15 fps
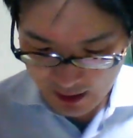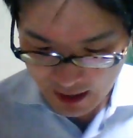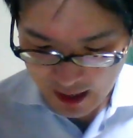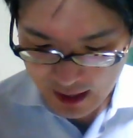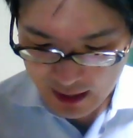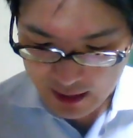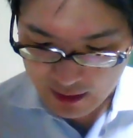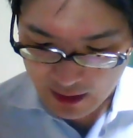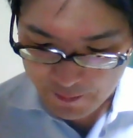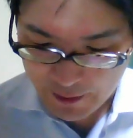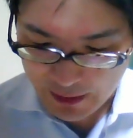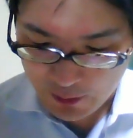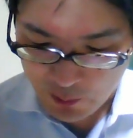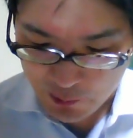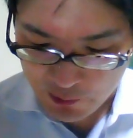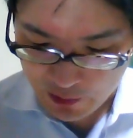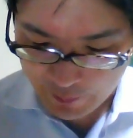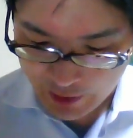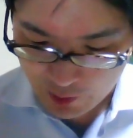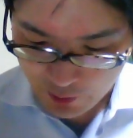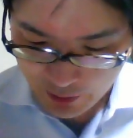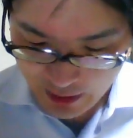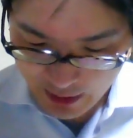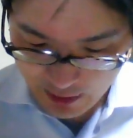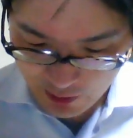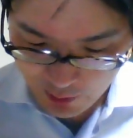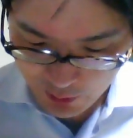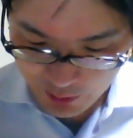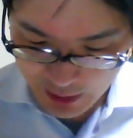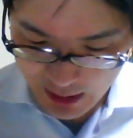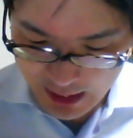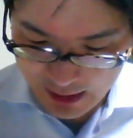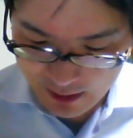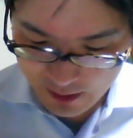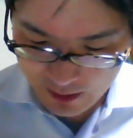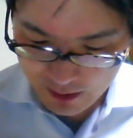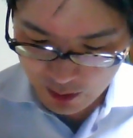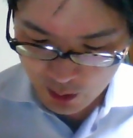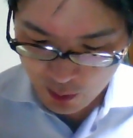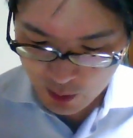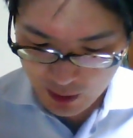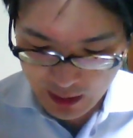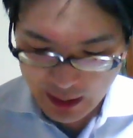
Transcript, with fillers: で、改めて国民の代表である国